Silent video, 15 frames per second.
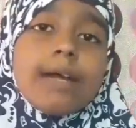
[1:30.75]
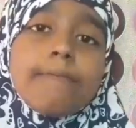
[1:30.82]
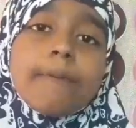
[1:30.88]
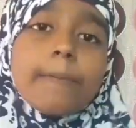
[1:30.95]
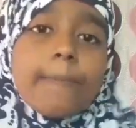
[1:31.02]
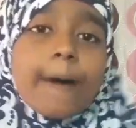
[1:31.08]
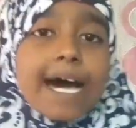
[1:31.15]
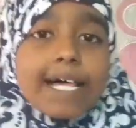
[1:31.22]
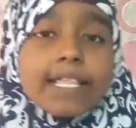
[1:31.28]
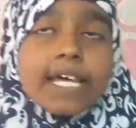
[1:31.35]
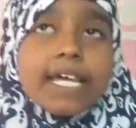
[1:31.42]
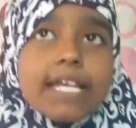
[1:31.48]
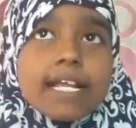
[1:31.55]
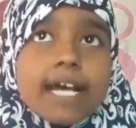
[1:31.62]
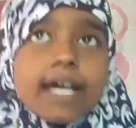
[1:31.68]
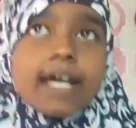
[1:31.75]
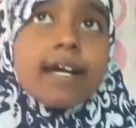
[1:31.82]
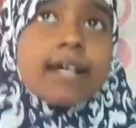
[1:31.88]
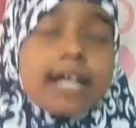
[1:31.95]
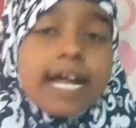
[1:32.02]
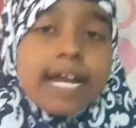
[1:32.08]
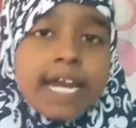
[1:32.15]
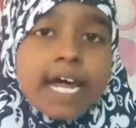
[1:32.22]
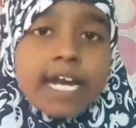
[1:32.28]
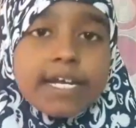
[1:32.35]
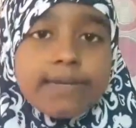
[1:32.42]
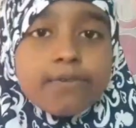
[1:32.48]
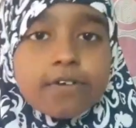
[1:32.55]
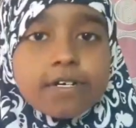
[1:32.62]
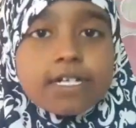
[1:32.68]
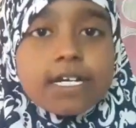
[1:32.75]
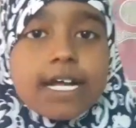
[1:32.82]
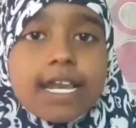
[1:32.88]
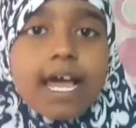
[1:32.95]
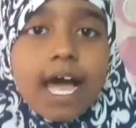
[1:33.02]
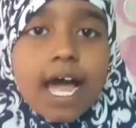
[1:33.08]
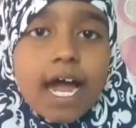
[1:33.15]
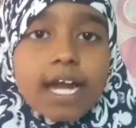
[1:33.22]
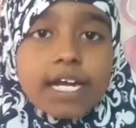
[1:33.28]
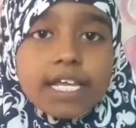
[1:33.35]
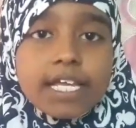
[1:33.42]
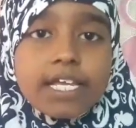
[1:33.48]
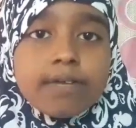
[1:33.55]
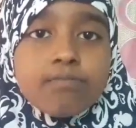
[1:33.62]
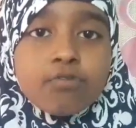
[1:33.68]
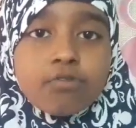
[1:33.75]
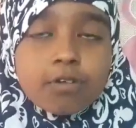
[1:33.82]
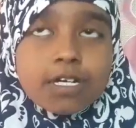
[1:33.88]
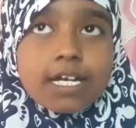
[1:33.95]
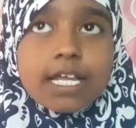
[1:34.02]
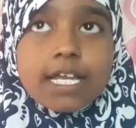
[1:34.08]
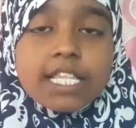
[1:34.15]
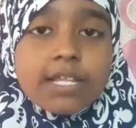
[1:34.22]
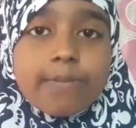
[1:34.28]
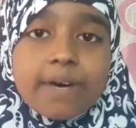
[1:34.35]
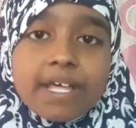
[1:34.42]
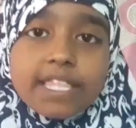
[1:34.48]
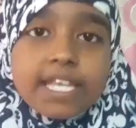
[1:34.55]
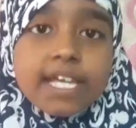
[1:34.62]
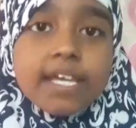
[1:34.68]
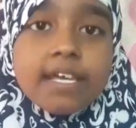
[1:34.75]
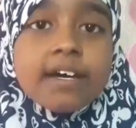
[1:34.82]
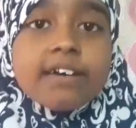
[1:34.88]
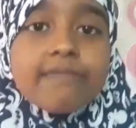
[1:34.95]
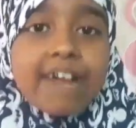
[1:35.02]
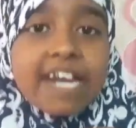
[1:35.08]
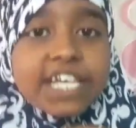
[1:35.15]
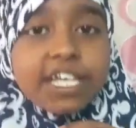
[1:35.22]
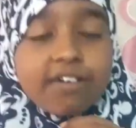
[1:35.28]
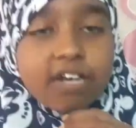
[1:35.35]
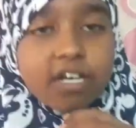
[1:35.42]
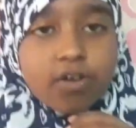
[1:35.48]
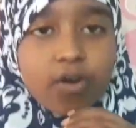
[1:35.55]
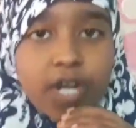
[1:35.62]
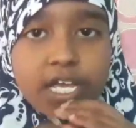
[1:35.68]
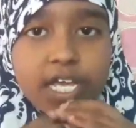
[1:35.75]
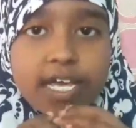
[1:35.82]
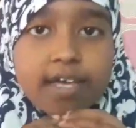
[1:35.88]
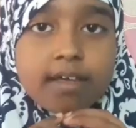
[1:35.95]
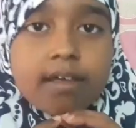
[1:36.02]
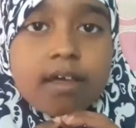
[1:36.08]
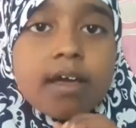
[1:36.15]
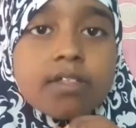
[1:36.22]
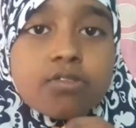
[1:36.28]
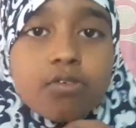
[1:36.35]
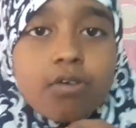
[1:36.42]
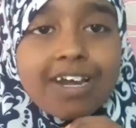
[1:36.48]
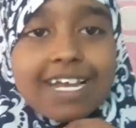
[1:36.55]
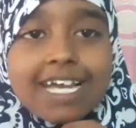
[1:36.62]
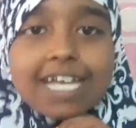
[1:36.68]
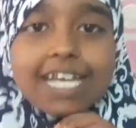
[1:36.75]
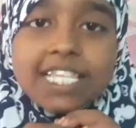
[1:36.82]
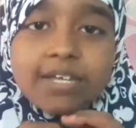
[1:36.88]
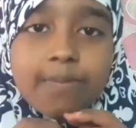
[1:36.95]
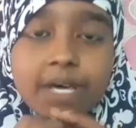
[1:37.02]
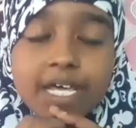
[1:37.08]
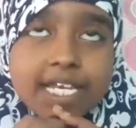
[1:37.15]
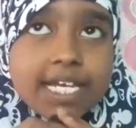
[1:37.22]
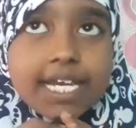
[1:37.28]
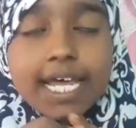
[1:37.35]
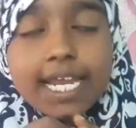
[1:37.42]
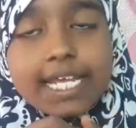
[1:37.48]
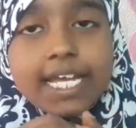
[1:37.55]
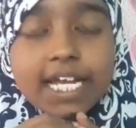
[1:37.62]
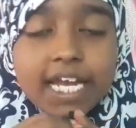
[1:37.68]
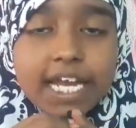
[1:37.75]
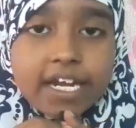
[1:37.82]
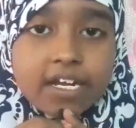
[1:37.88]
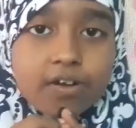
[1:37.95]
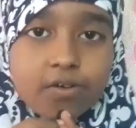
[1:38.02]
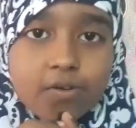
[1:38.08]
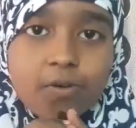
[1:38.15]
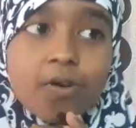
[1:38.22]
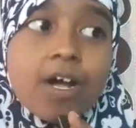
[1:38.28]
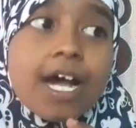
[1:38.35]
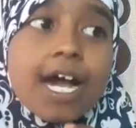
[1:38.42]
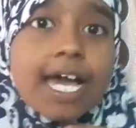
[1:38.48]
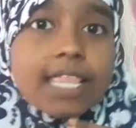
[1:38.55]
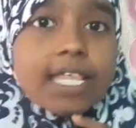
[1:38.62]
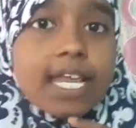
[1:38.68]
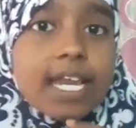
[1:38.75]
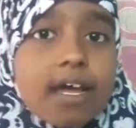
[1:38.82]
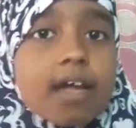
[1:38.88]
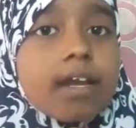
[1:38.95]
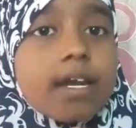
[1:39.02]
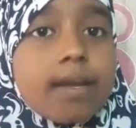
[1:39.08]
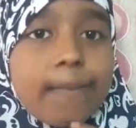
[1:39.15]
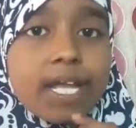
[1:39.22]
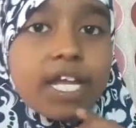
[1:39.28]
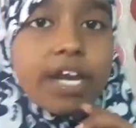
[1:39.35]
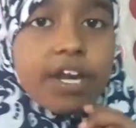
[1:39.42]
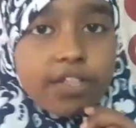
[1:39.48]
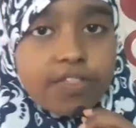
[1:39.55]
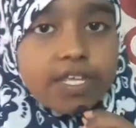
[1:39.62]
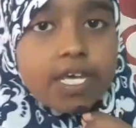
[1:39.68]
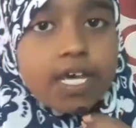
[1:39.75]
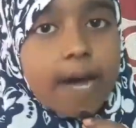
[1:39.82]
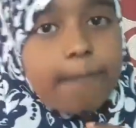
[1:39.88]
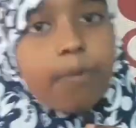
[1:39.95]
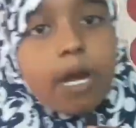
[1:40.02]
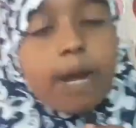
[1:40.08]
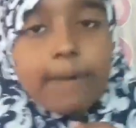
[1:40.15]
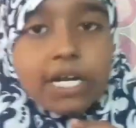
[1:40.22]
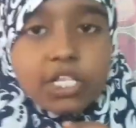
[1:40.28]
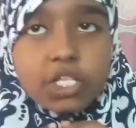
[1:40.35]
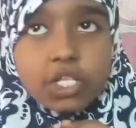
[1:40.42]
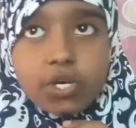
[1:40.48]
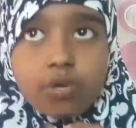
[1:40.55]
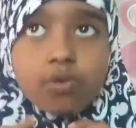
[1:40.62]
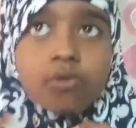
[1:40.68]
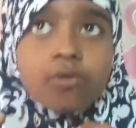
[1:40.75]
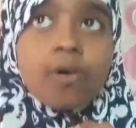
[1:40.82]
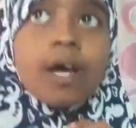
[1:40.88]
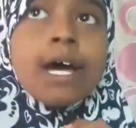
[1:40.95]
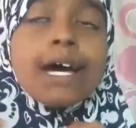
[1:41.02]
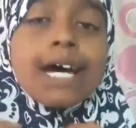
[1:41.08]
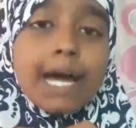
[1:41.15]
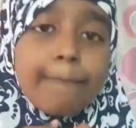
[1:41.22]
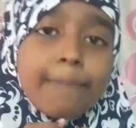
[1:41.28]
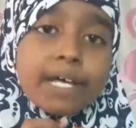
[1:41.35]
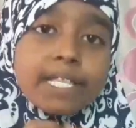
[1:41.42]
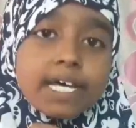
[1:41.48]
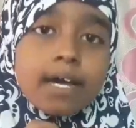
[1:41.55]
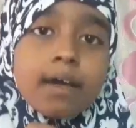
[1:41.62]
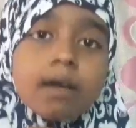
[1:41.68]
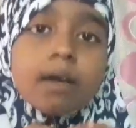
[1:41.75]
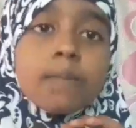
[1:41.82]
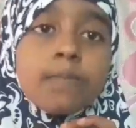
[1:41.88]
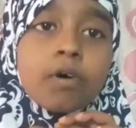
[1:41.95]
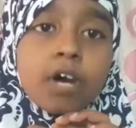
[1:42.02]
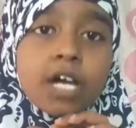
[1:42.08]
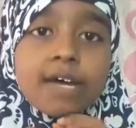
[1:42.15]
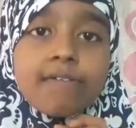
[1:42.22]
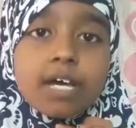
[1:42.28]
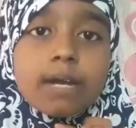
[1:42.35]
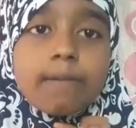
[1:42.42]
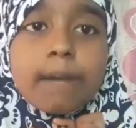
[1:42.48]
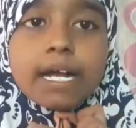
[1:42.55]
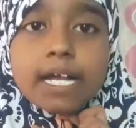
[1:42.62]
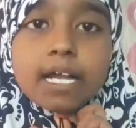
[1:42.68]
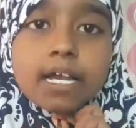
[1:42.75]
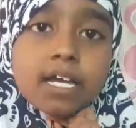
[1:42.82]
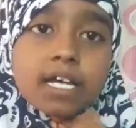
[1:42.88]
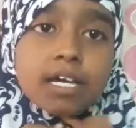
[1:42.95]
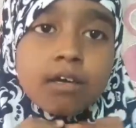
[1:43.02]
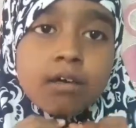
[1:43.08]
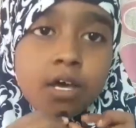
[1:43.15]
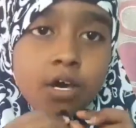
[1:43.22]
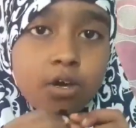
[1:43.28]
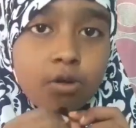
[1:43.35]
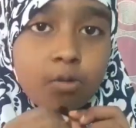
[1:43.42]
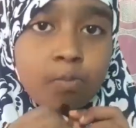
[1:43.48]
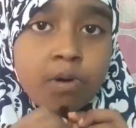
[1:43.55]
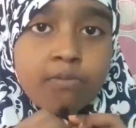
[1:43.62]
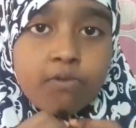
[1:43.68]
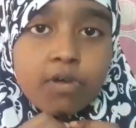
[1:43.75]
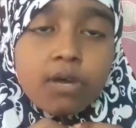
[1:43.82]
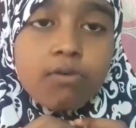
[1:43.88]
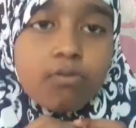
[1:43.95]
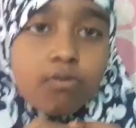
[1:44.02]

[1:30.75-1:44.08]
இப்போ பாதையில் கண்ணாடி பொருட்கள் ஆணி முட்கள் அந்த மாதிரி வழுக்கி விடக்கூடிய தோள்கள் அந்த மாதிரி நிறைய கிடக்கும் அதெல்லாம் நம்ம எடுத்து அப்புறப்படுத்திடணும் அப்போ தான் போகிற வர மக்களுக்கு ரொம்பவே